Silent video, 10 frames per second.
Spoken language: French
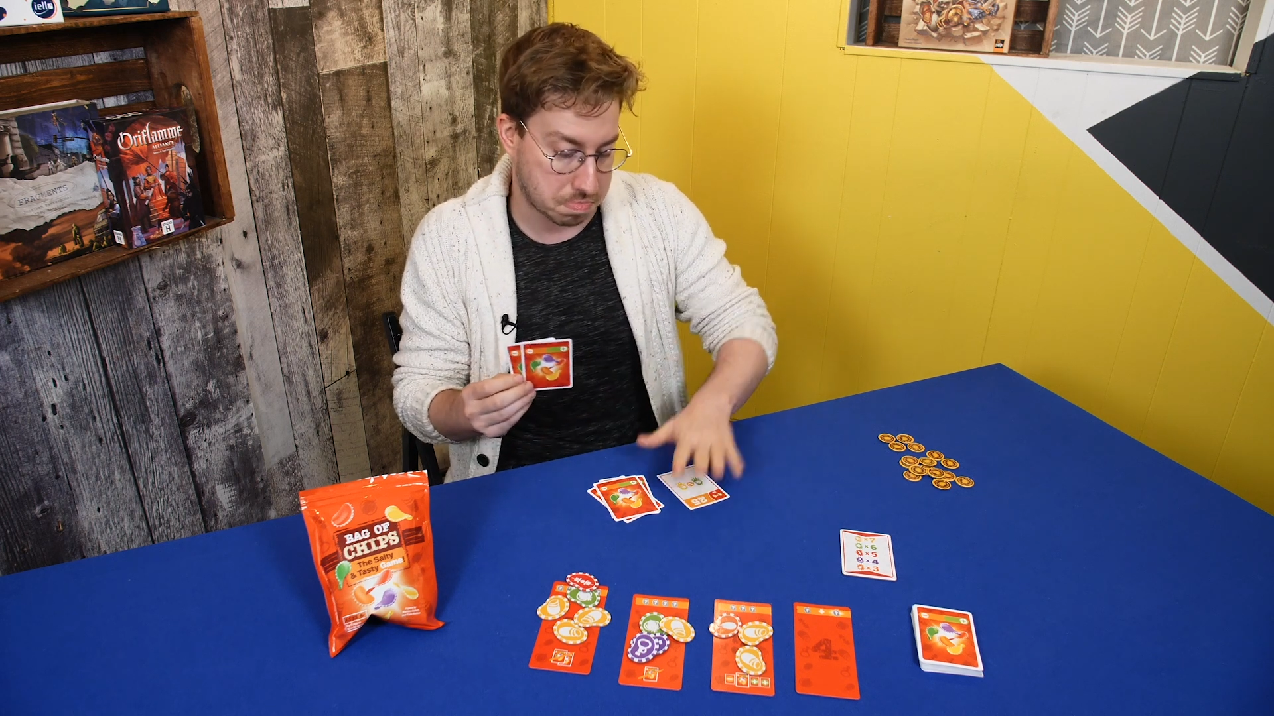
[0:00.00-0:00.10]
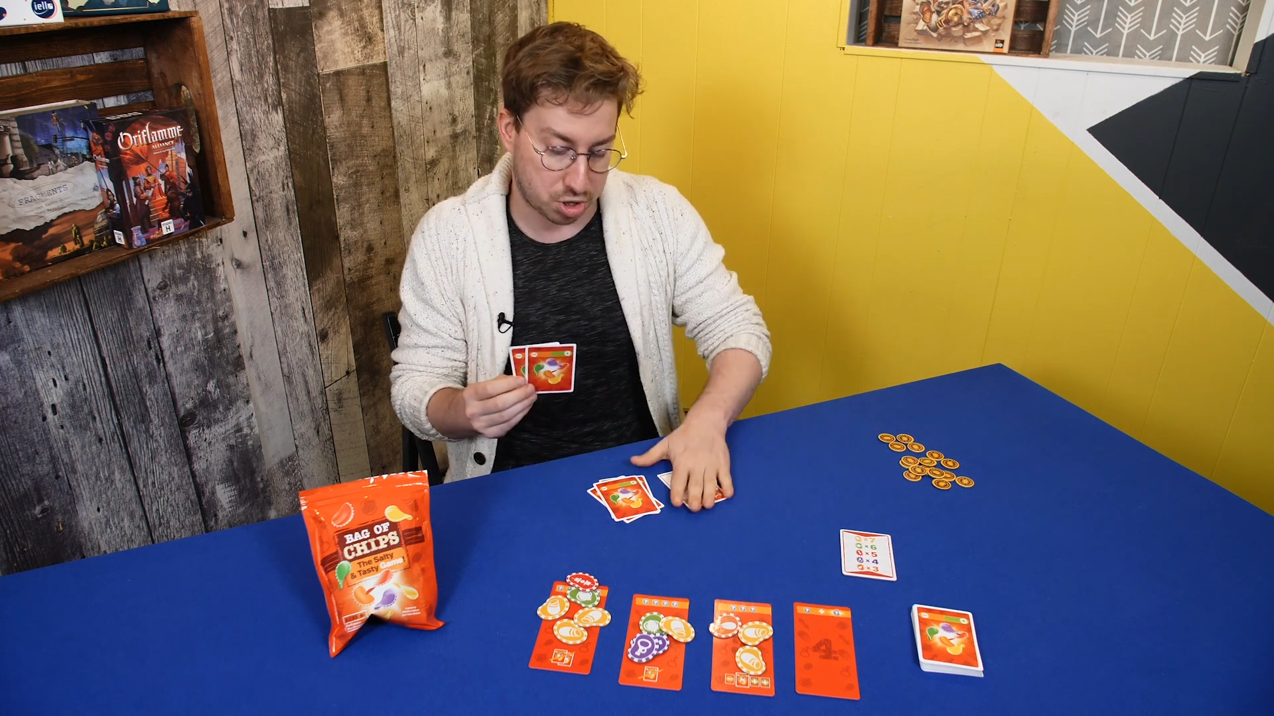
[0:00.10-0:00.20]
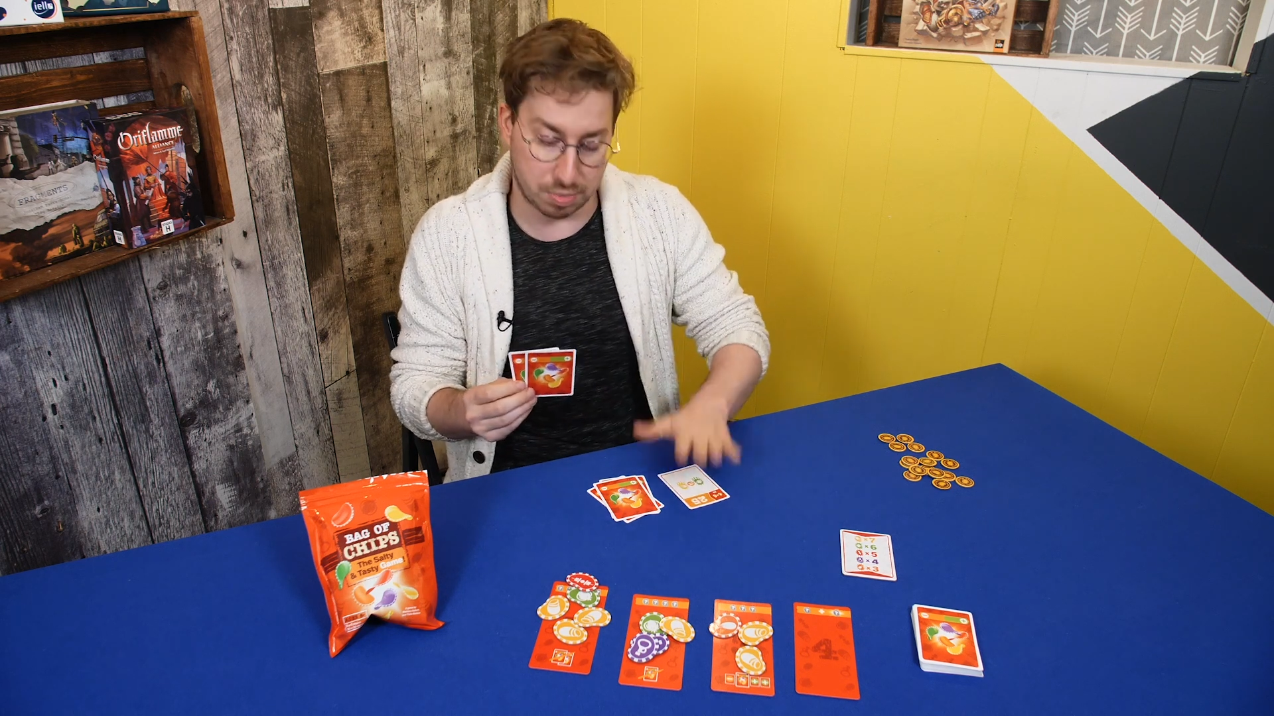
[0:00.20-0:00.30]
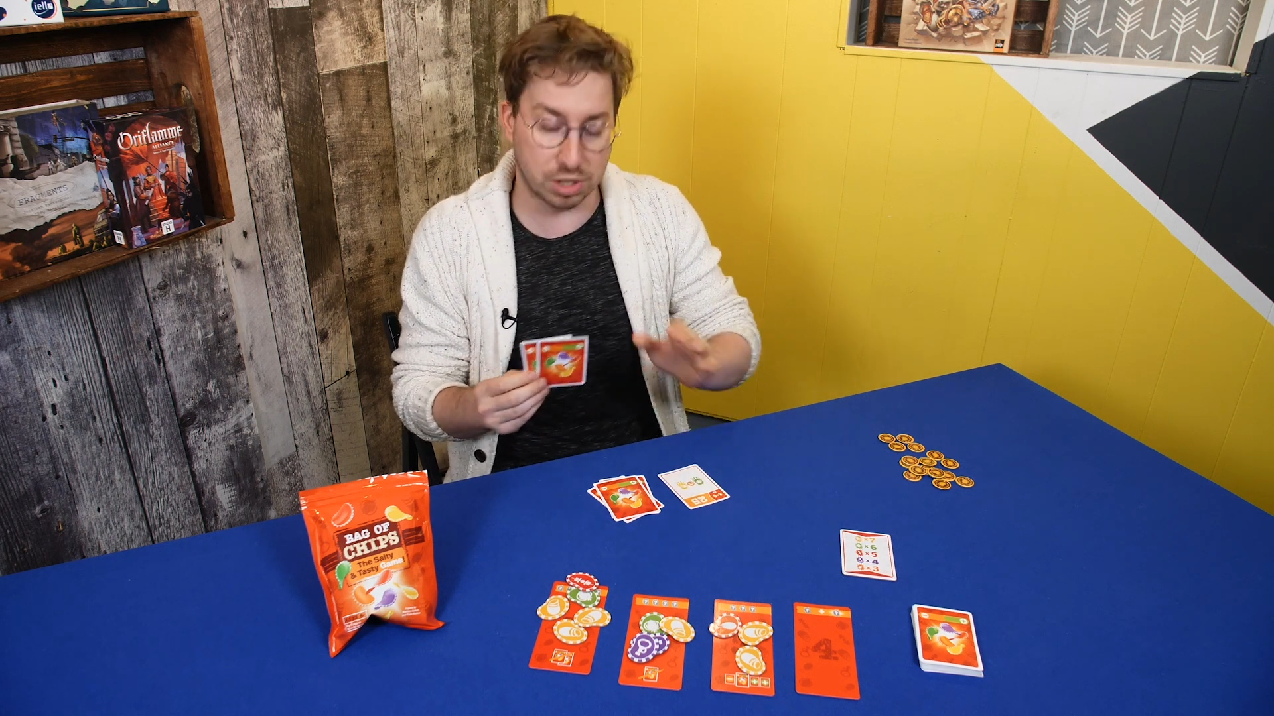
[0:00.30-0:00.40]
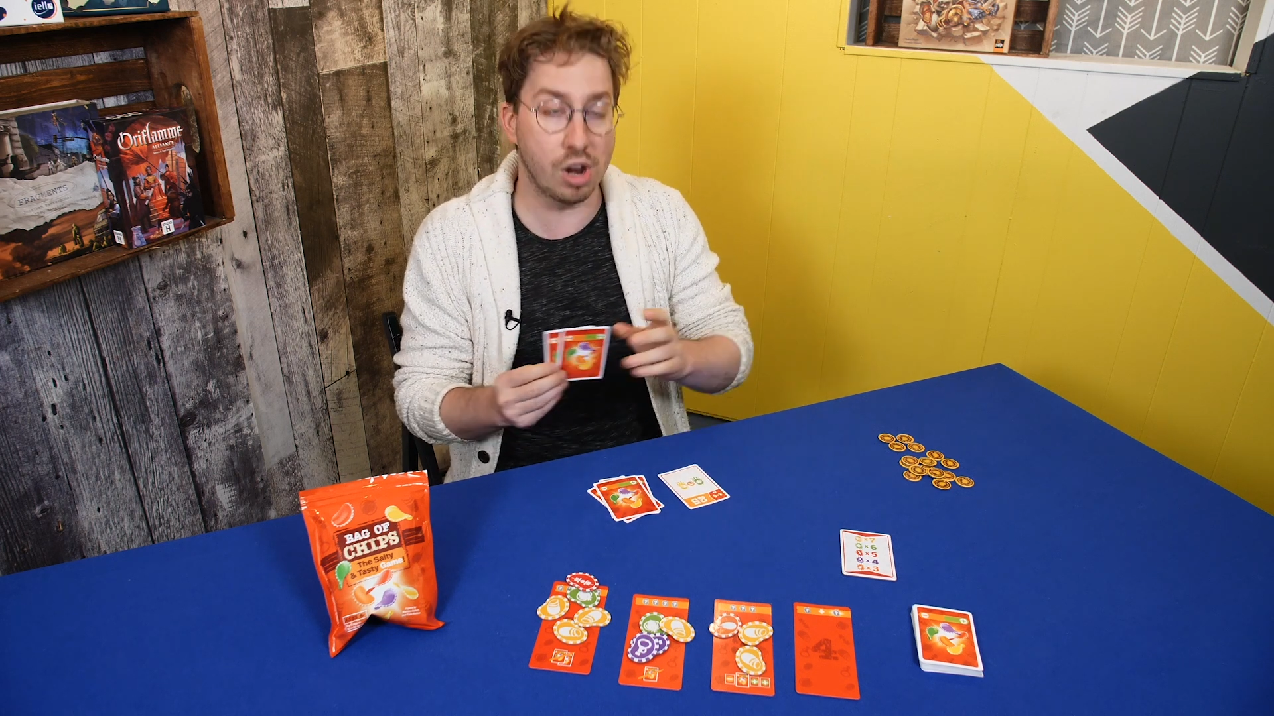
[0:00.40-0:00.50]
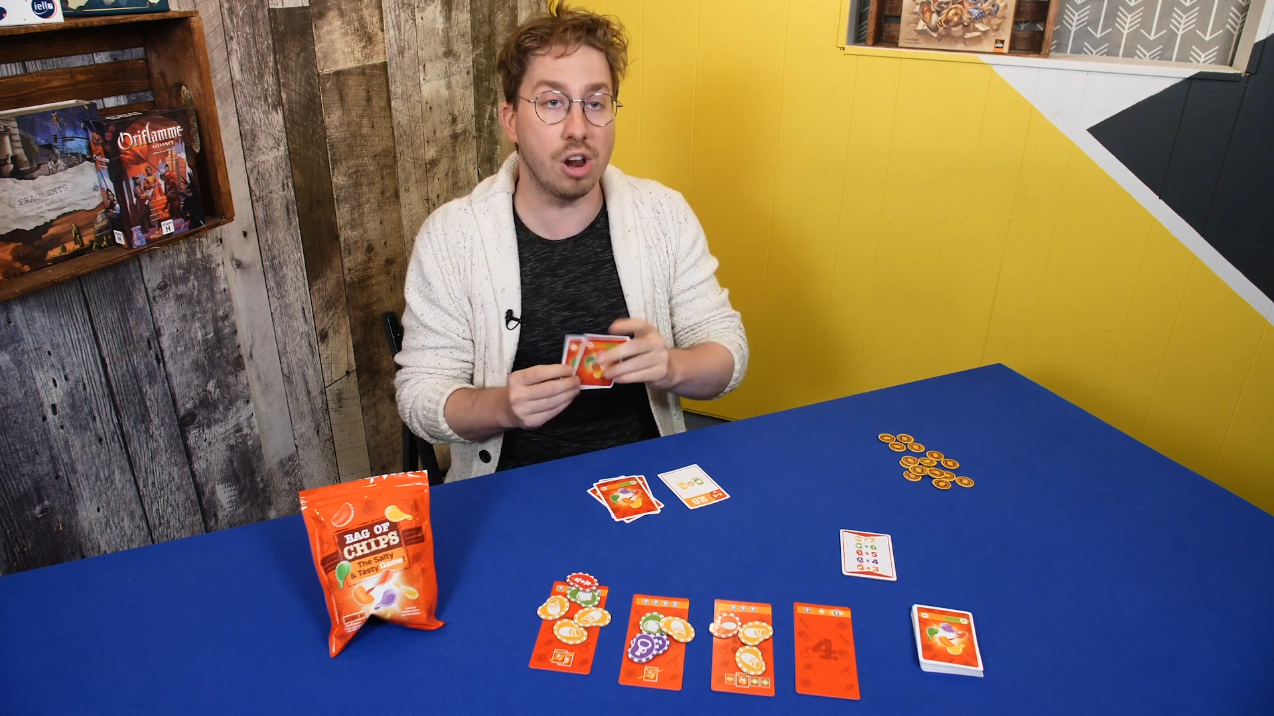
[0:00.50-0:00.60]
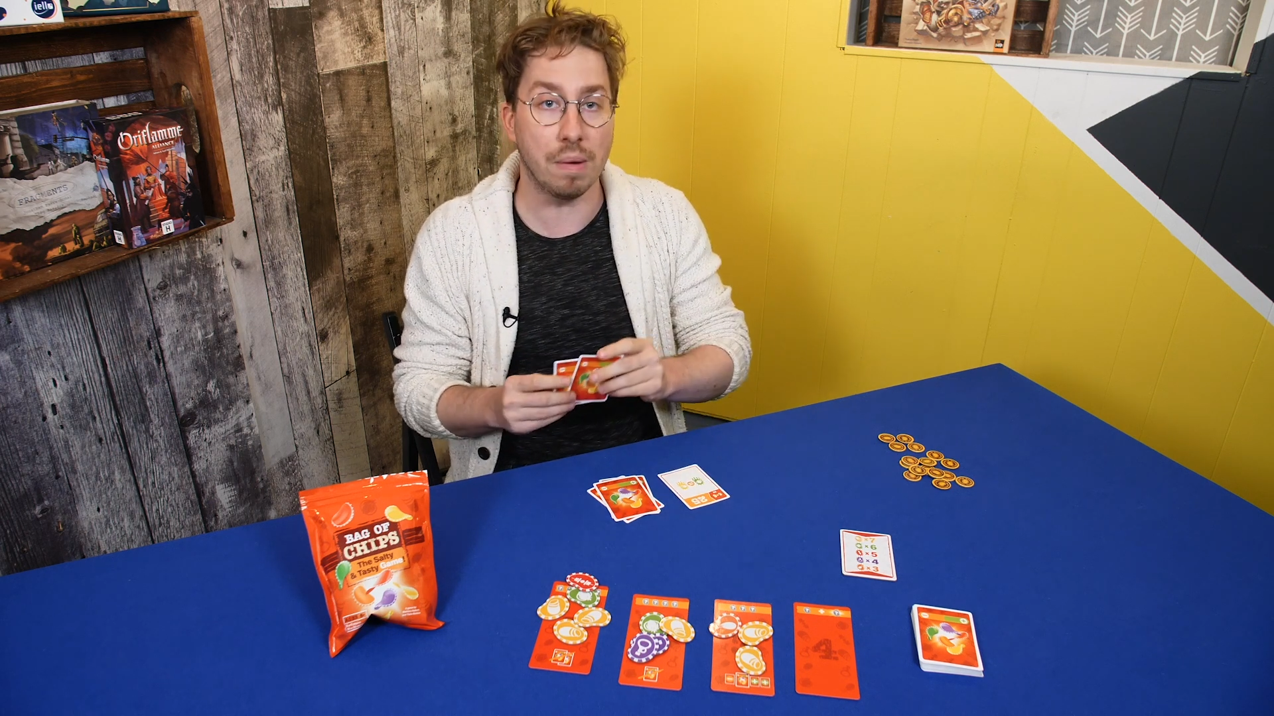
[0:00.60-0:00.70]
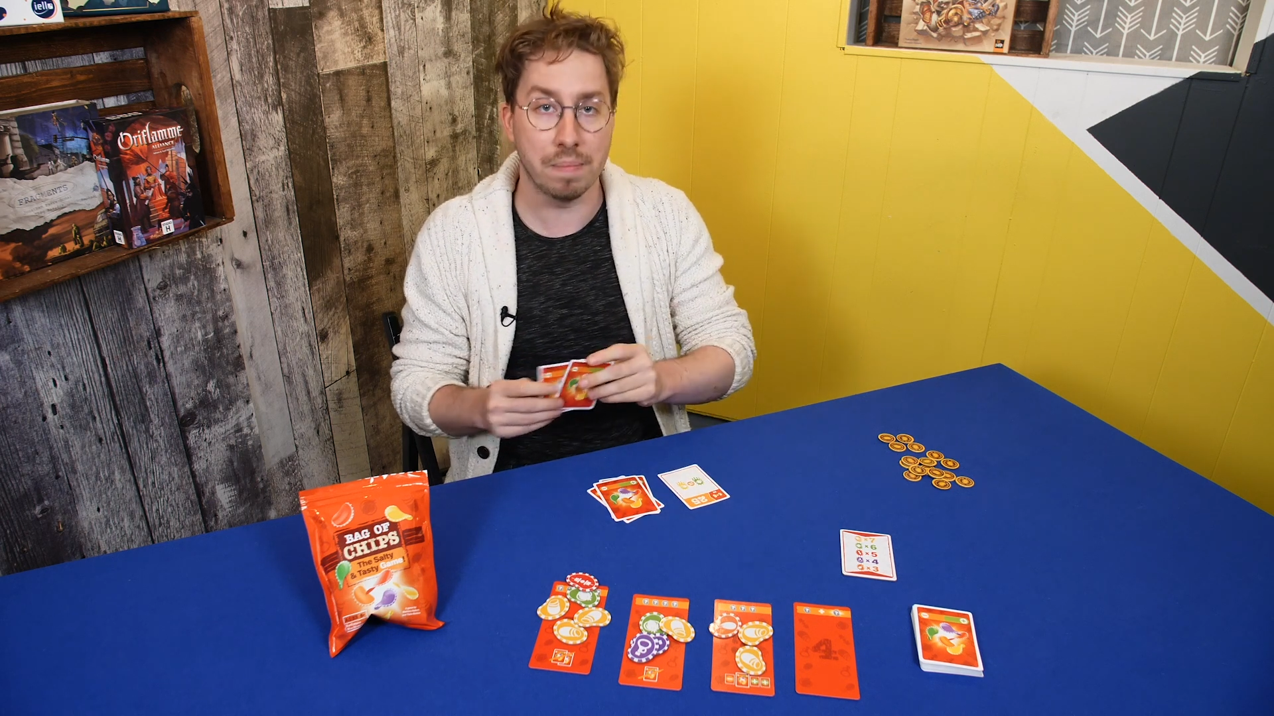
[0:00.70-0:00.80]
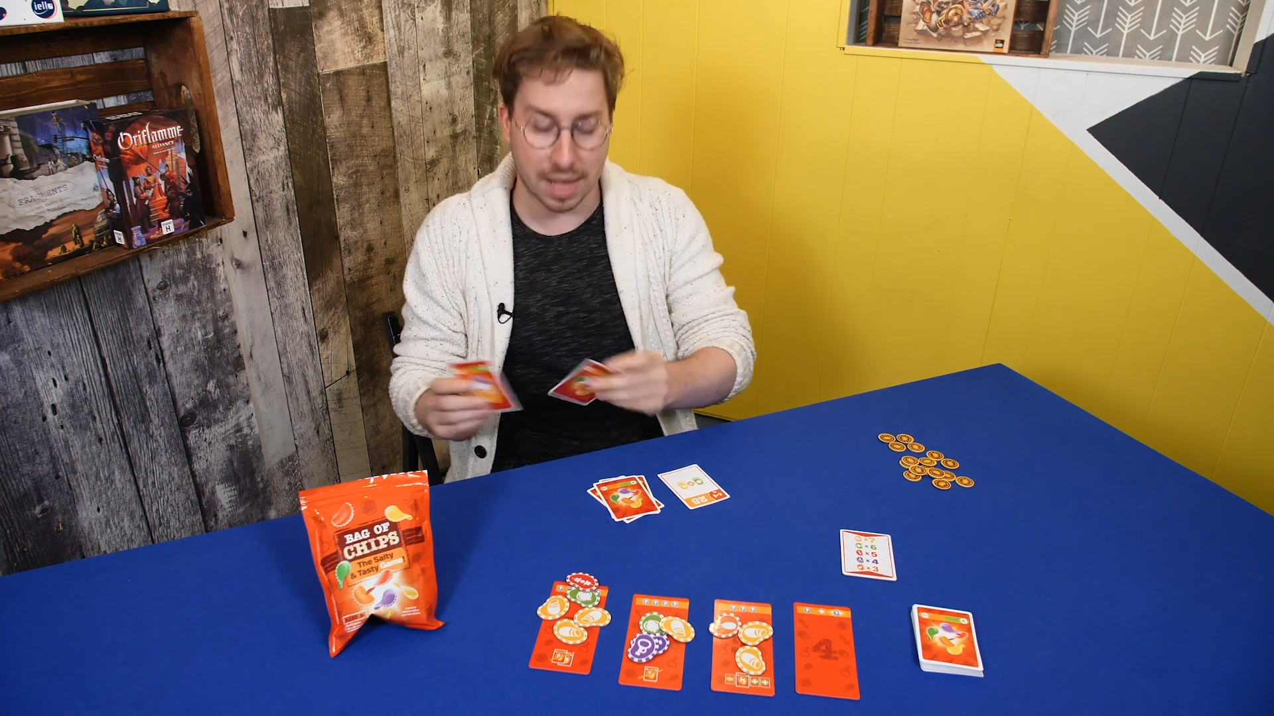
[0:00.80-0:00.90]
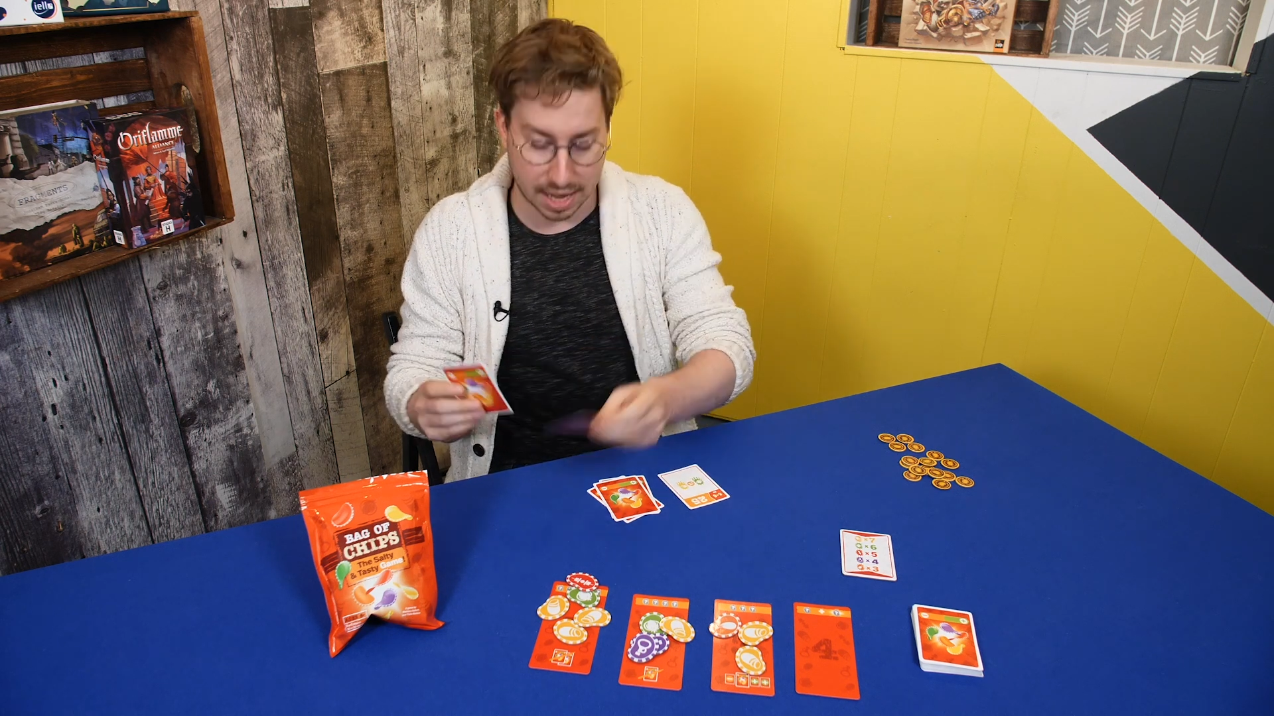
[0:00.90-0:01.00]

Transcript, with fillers: je mets celui-là